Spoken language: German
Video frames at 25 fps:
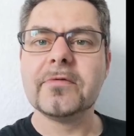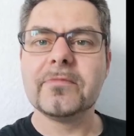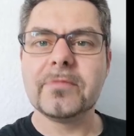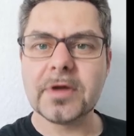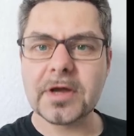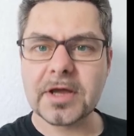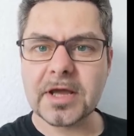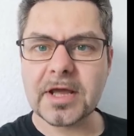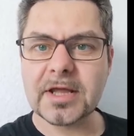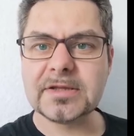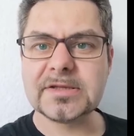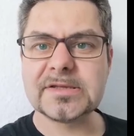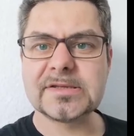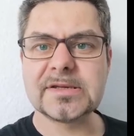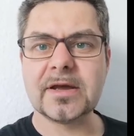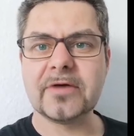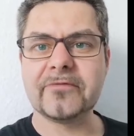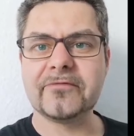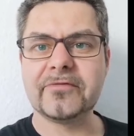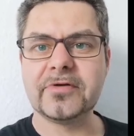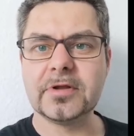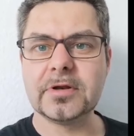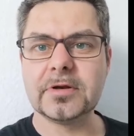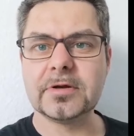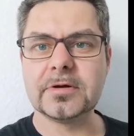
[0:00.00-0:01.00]
Wir kennen sehr
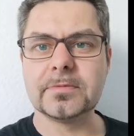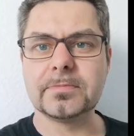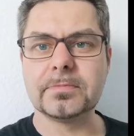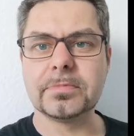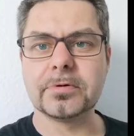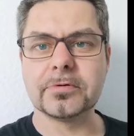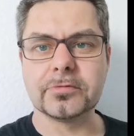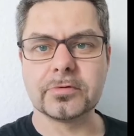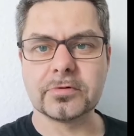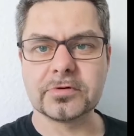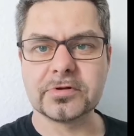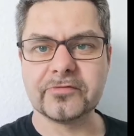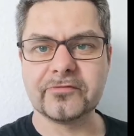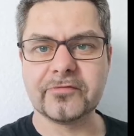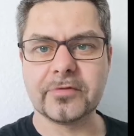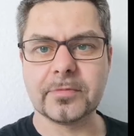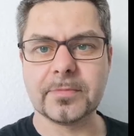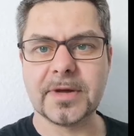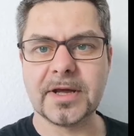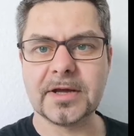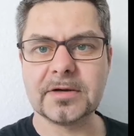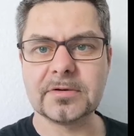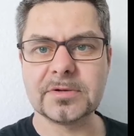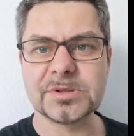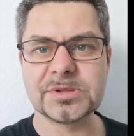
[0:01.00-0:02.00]
viele Produkte von
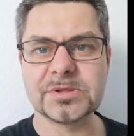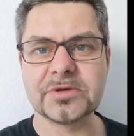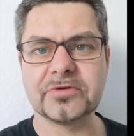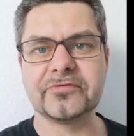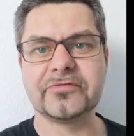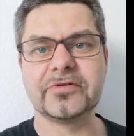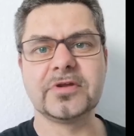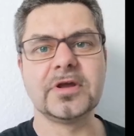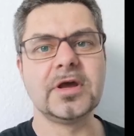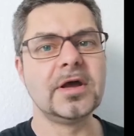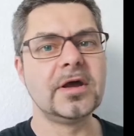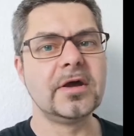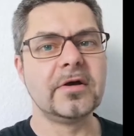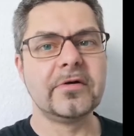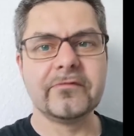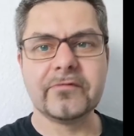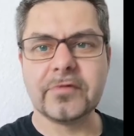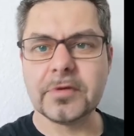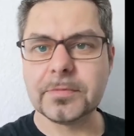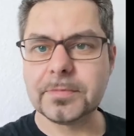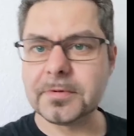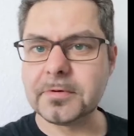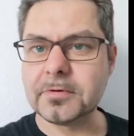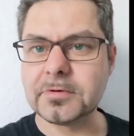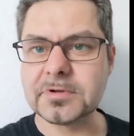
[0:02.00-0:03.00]
Microsoft.
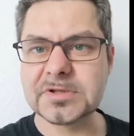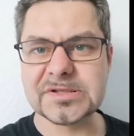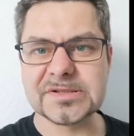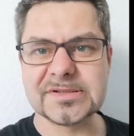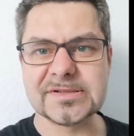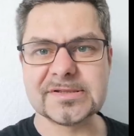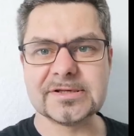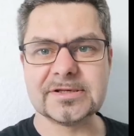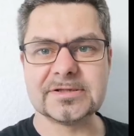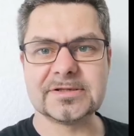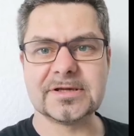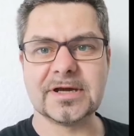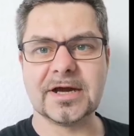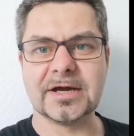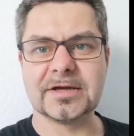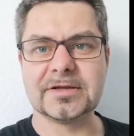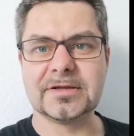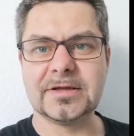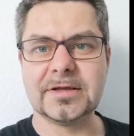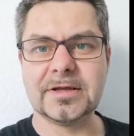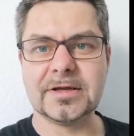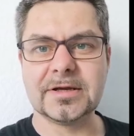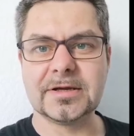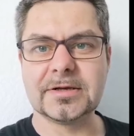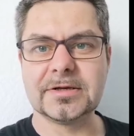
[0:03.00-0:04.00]
Wir benutzen sie
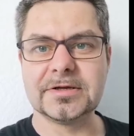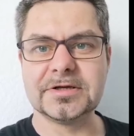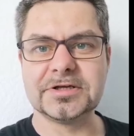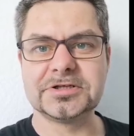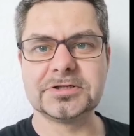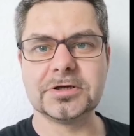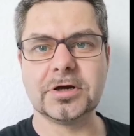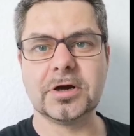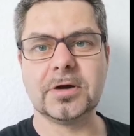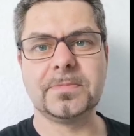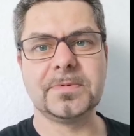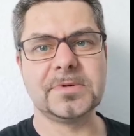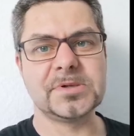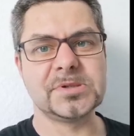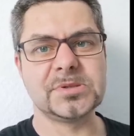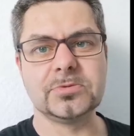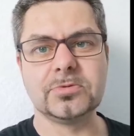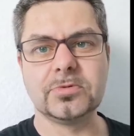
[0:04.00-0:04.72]
tagtäglich, ob es